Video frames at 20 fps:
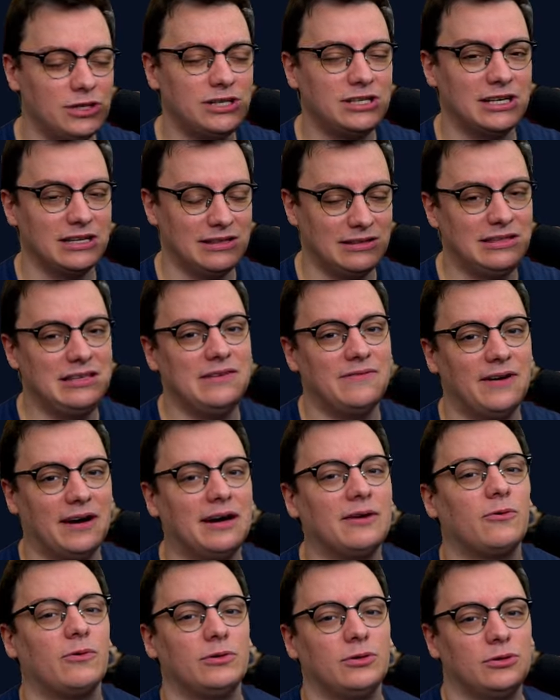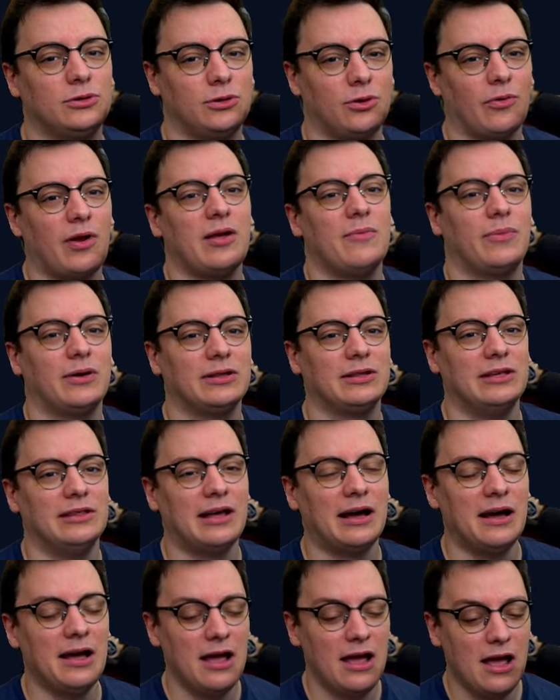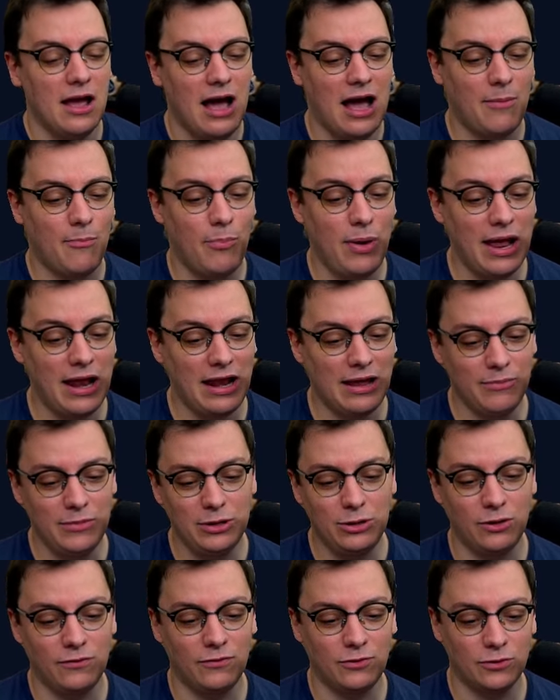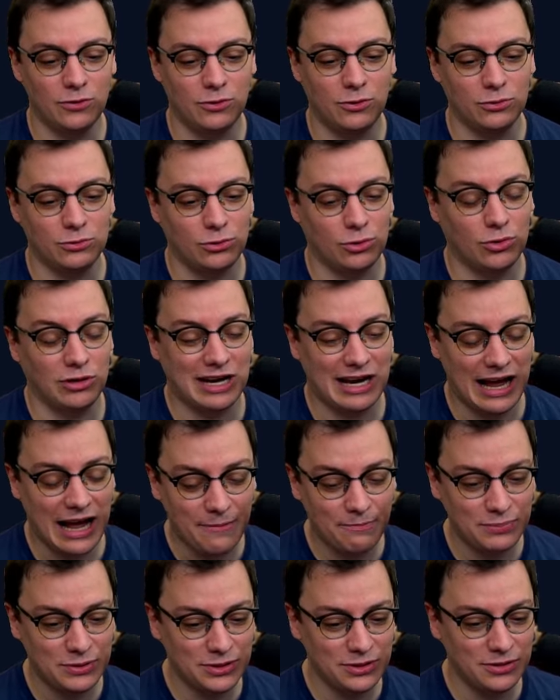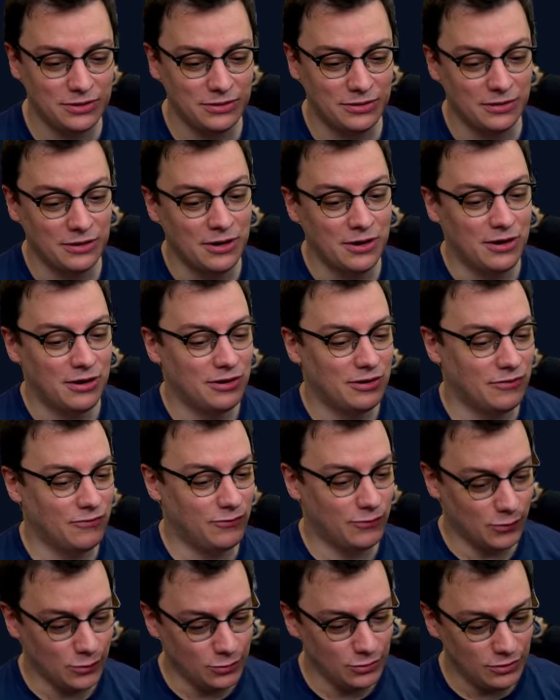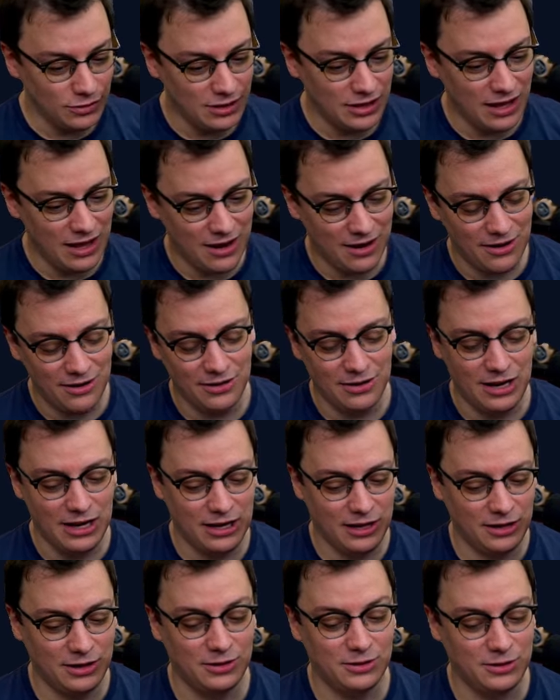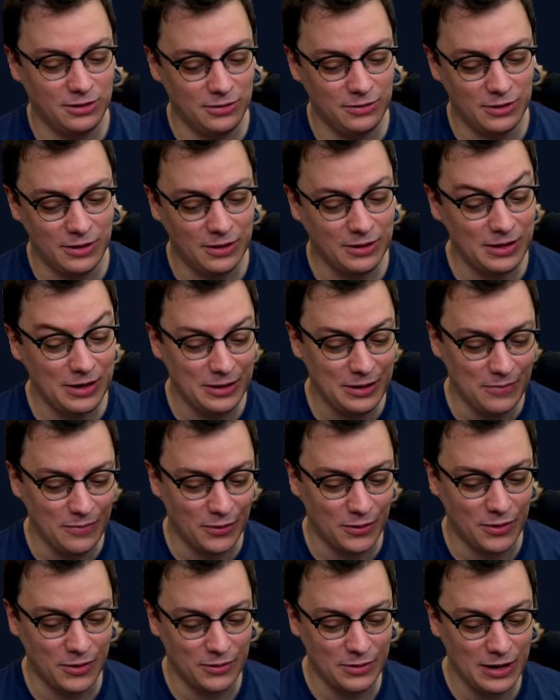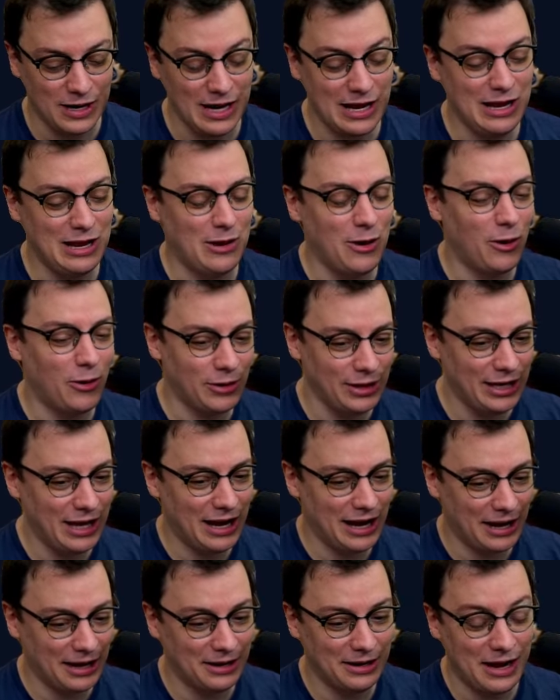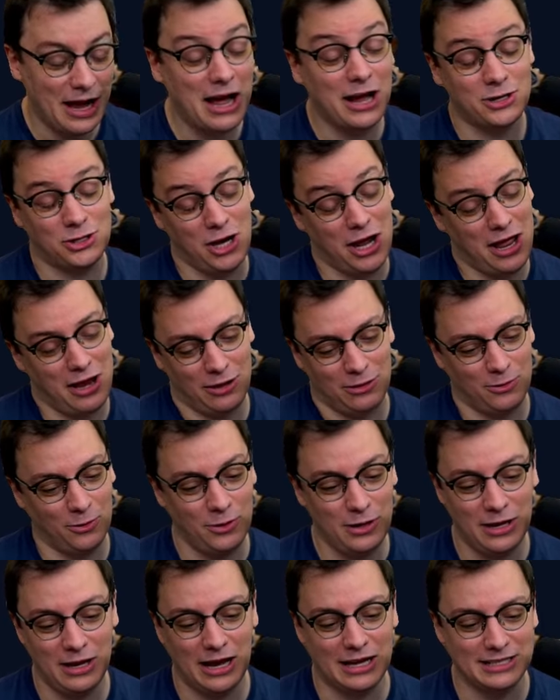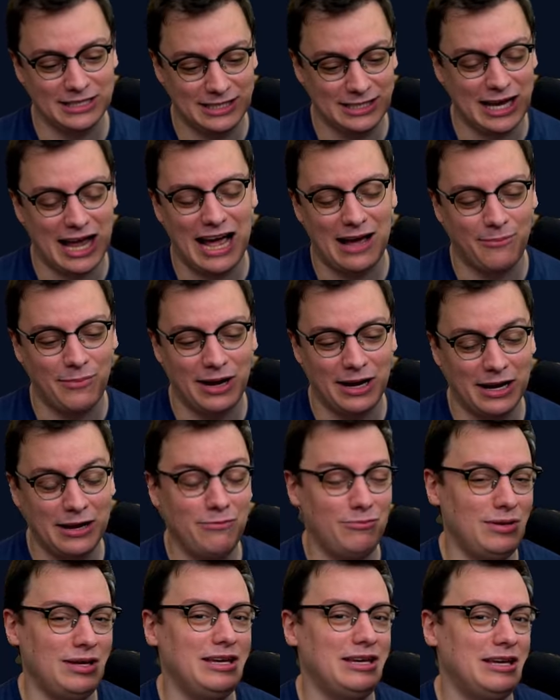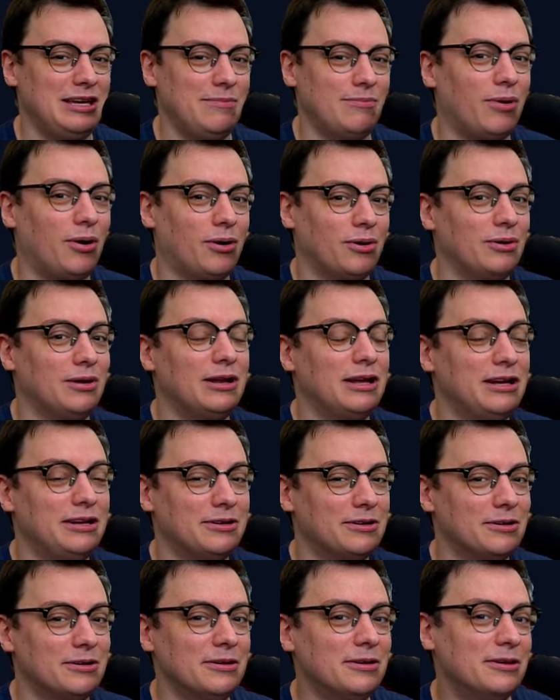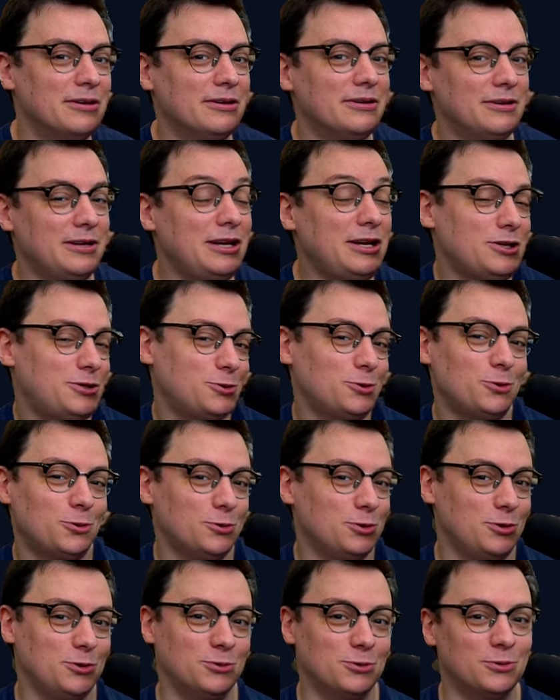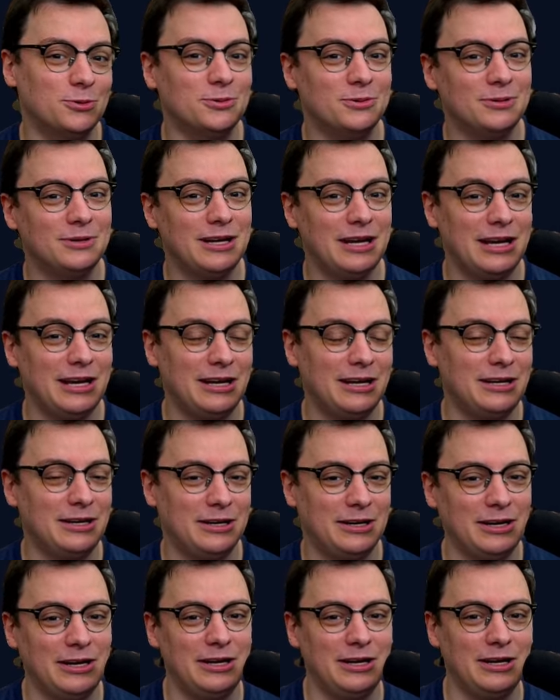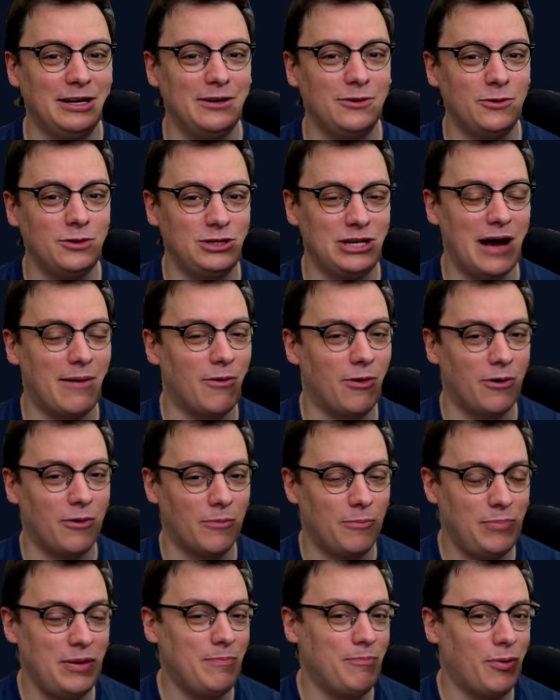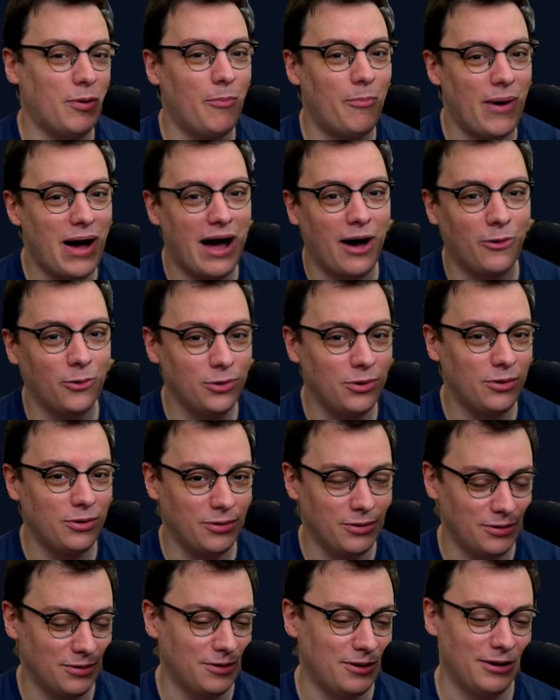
sentiva quando ti trovavi in partita. Ah, bella, mi trovo contro Caps. Wunder e tipo boh, Elioia, ah certo, e Ansama e Miki Botlane in solo Gyu. E, e, e, noi siamo Pippo Baudo